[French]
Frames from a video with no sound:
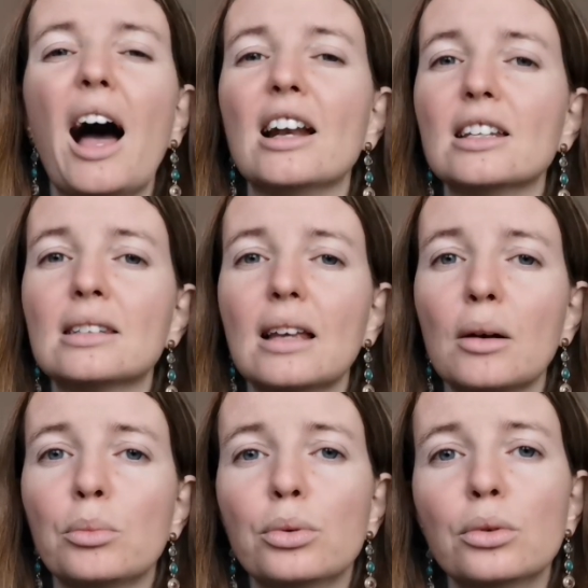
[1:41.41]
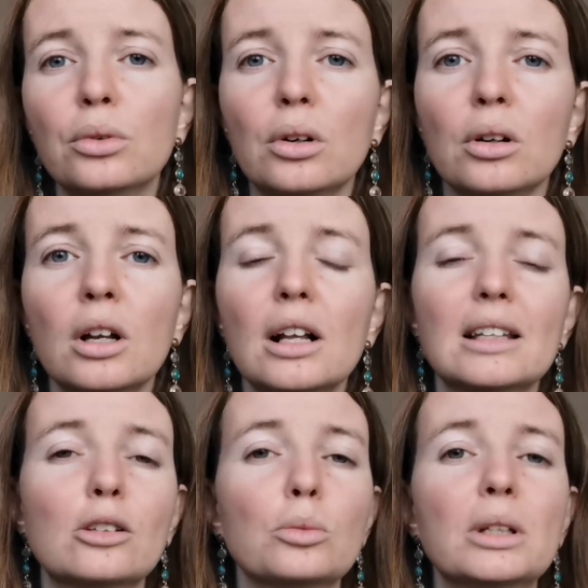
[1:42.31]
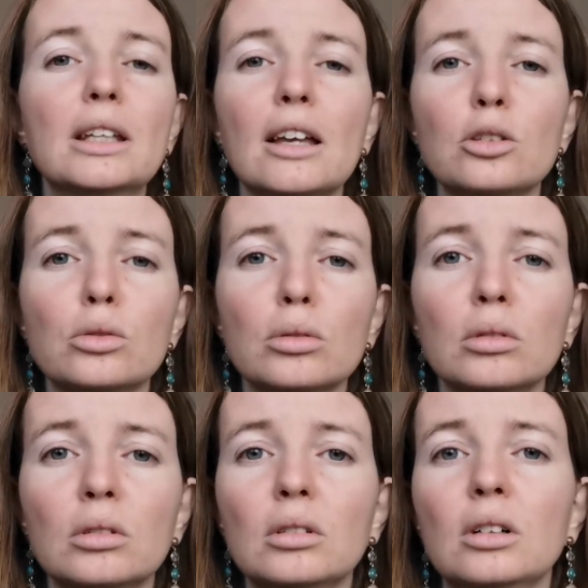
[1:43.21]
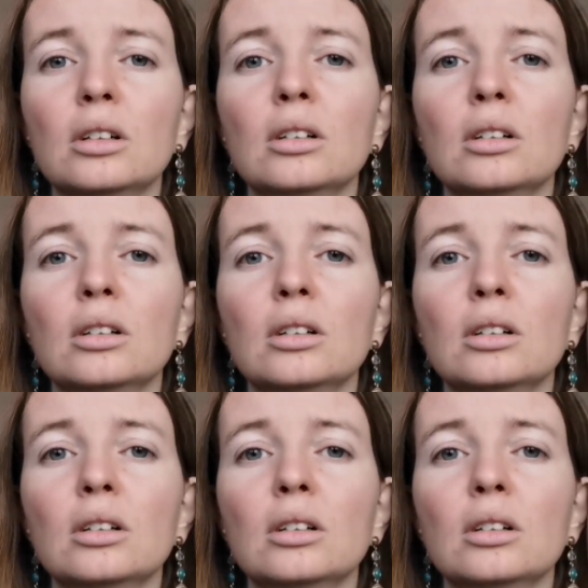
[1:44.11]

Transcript: à laisser un peu les obligations